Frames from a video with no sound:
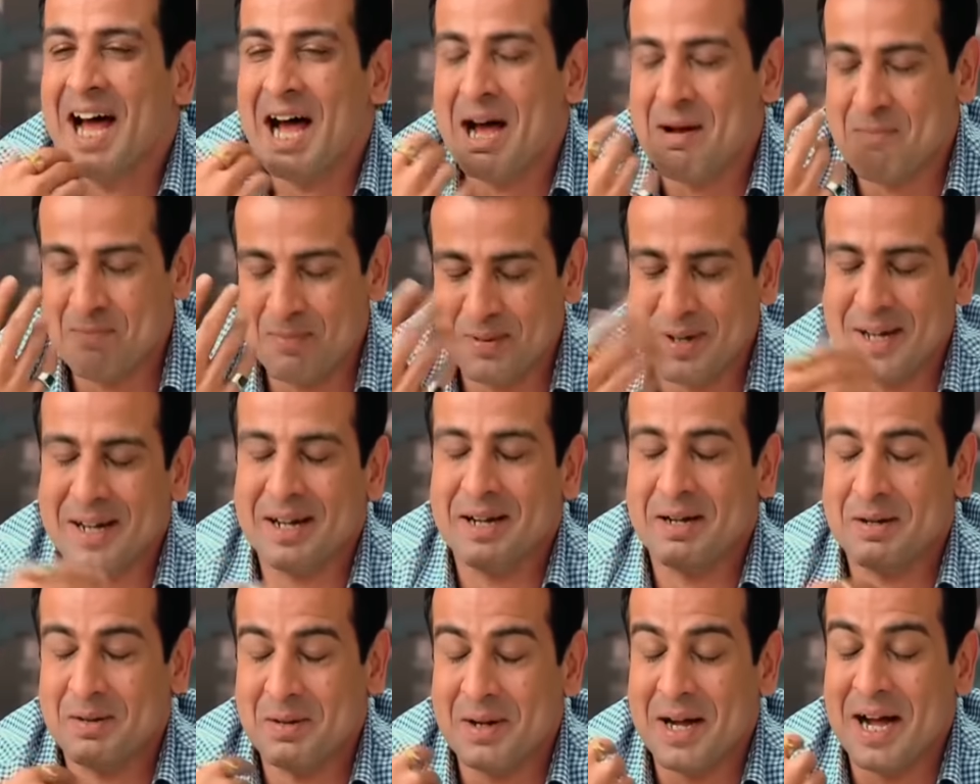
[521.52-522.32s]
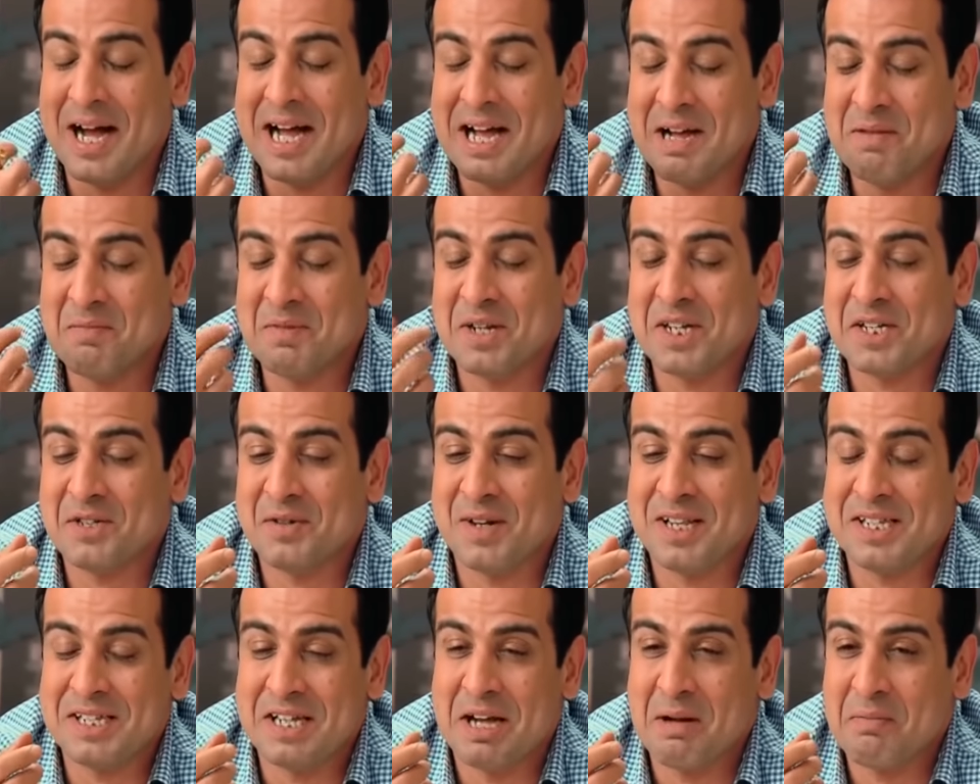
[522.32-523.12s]
আপনি আই এম
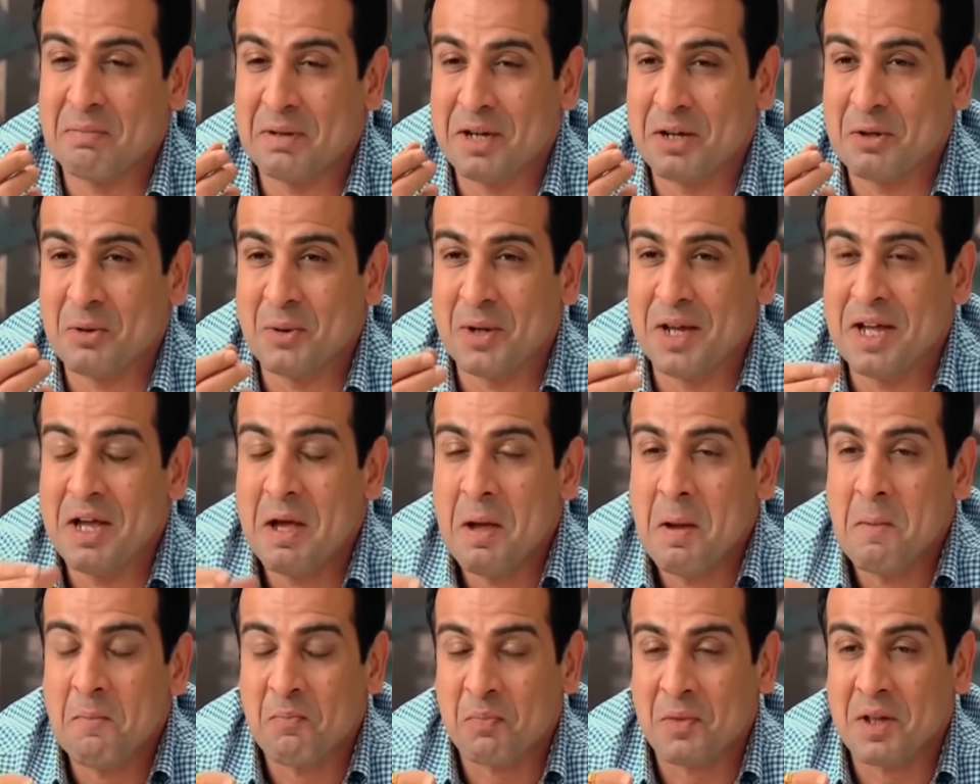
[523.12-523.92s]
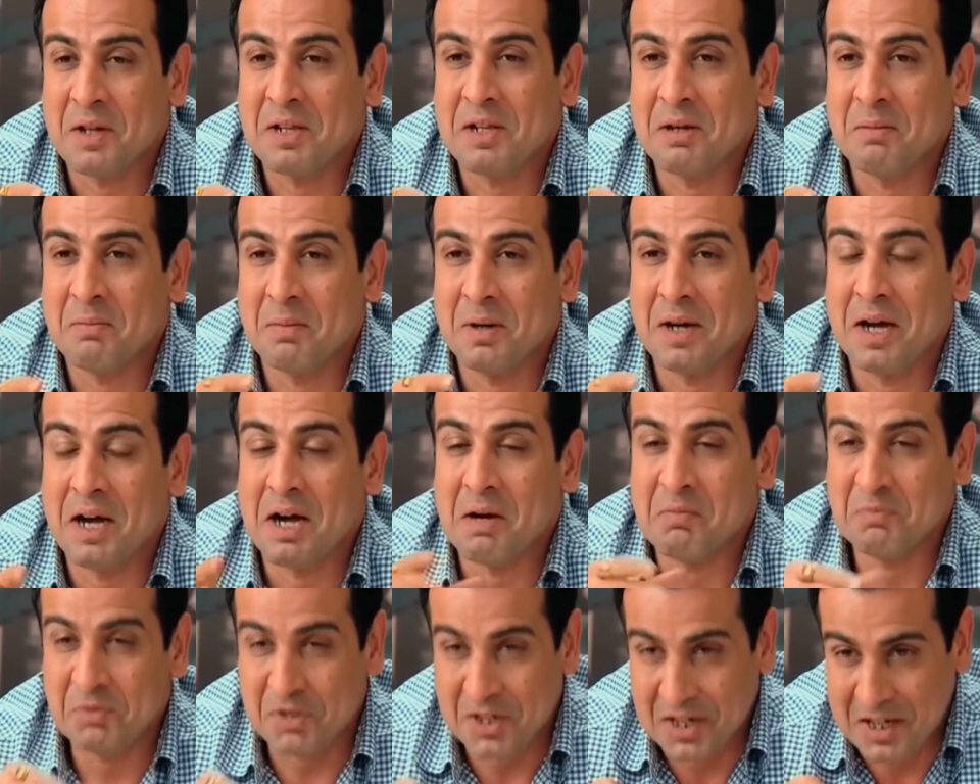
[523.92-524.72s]
জাসওয়ালের কোনো মানে
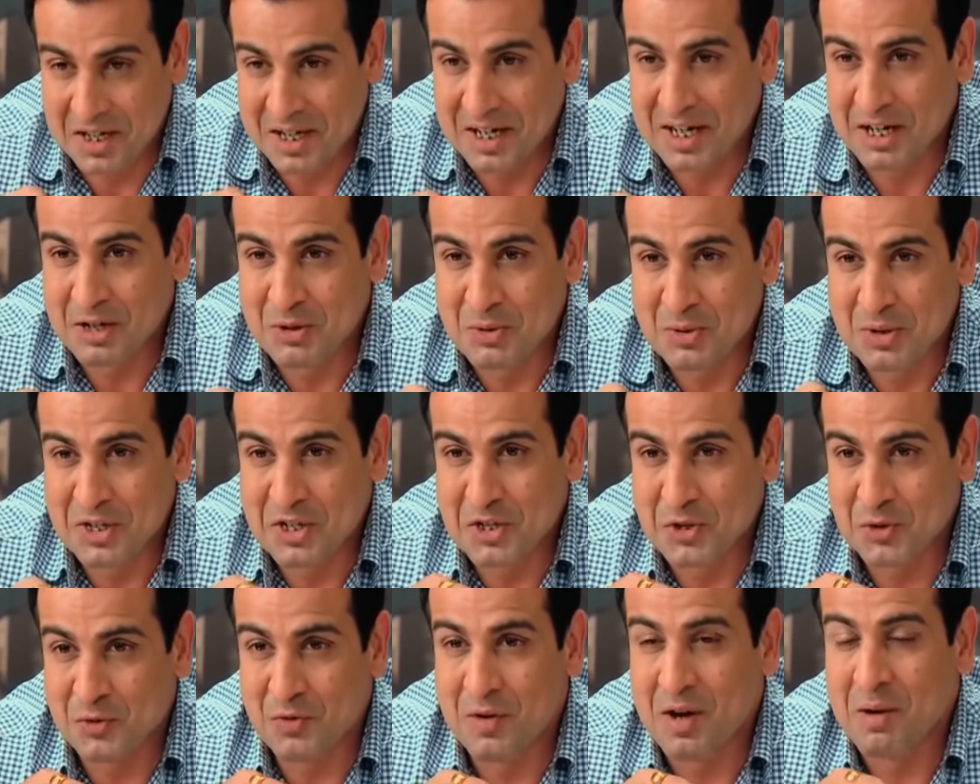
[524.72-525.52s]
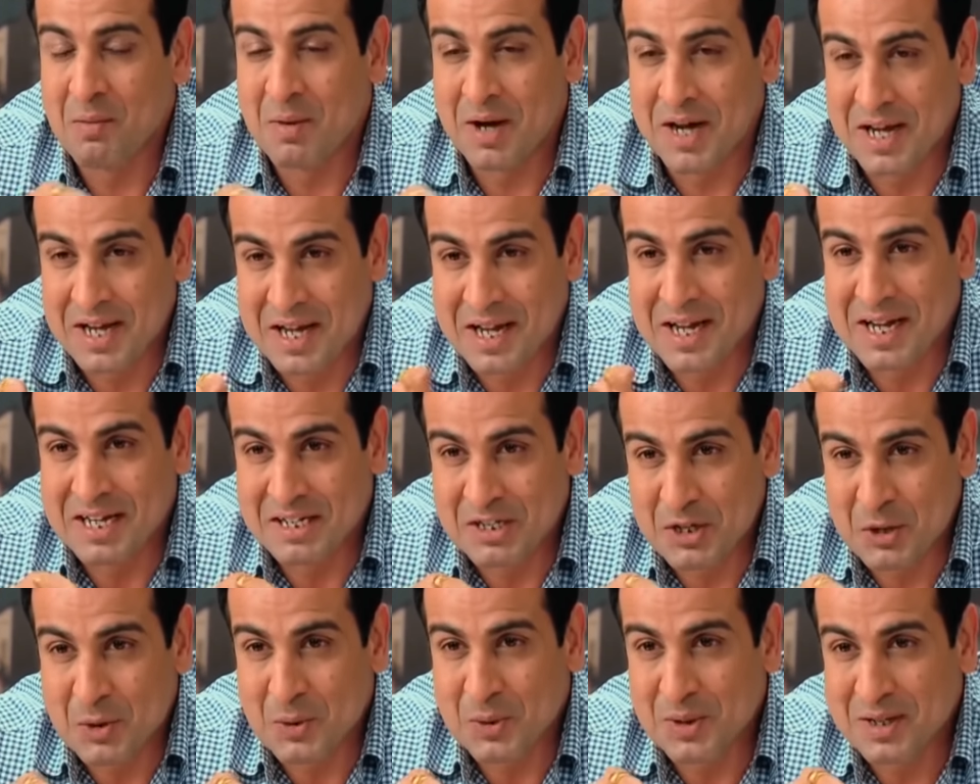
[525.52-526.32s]
একই রকম দেখতে কোনো যমজ
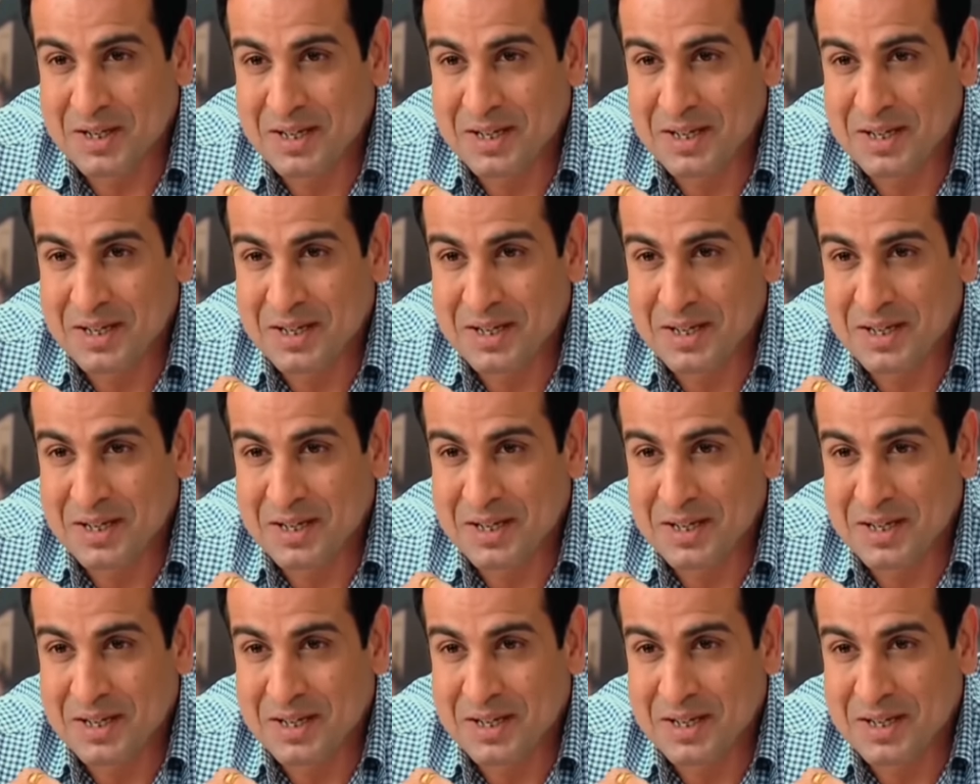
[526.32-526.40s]
ভাই